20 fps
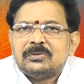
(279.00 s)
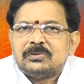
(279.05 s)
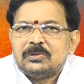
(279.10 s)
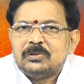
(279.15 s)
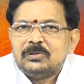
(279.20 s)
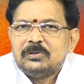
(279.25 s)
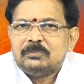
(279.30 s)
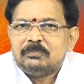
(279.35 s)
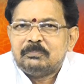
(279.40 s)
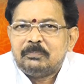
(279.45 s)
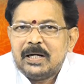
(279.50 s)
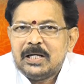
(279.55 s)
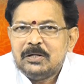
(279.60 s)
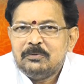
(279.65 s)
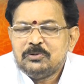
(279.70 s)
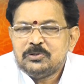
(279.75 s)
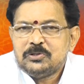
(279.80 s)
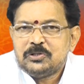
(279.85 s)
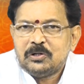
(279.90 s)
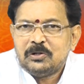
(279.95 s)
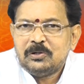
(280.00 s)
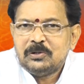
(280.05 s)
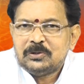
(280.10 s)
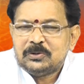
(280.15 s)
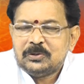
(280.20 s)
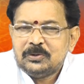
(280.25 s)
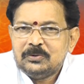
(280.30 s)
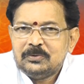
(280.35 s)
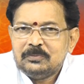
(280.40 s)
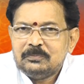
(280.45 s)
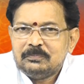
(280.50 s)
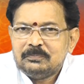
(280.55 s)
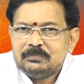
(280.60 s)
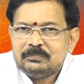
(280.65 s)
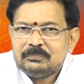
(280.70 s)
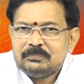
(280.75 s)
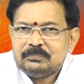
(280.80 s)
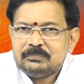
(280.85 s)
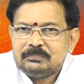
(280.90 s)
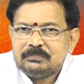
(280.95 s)
సో పై ఉద్యోగులతో
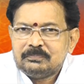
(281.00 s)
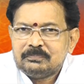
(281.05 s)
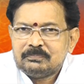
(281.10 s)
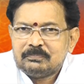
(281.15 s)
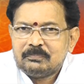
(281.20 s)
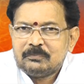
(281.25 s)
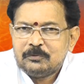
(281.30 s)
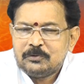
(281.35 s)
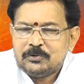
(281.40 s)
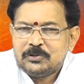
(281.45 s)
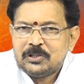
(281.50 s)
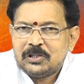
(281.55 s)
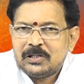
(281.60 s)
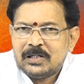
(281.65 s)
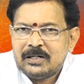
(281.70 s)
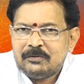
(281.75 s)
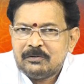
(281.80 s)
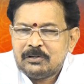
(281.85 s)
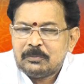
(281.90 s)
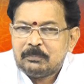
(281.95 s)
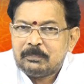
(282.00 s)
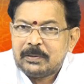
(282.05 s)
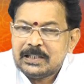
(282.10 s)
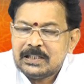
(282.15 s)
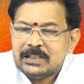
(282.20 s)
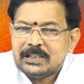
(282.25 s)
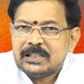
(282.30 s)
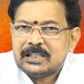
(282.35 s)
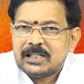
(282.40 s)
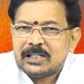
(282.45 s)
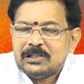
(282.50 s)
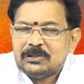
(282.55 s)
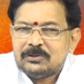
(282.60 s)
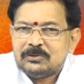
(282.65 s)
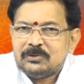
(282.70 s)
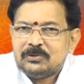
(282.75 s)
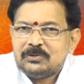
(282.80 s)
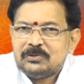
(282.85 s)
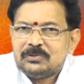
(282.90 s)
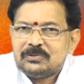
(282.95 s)
ఉద్యోగులు అనేవారు పై
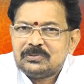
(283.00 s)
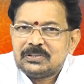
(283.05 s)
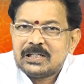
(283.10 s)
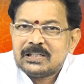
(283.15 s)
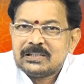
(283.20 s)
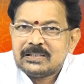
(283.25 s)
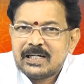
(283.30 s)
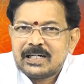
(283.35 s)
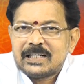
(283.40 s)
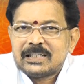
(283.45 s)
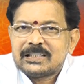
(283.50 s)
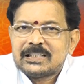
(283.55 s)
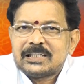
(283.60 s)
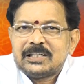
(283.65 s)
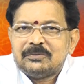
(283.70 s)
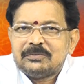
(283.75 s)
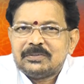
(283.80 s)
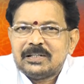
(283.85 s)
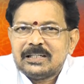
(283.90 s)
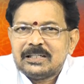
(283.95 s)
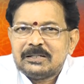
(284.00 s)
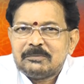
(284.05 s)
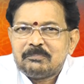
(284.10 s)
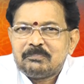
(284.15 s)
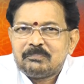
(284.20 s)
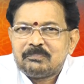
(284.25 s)
అధికారులతో చాలా జాగ్రత్తగా ఉండాలి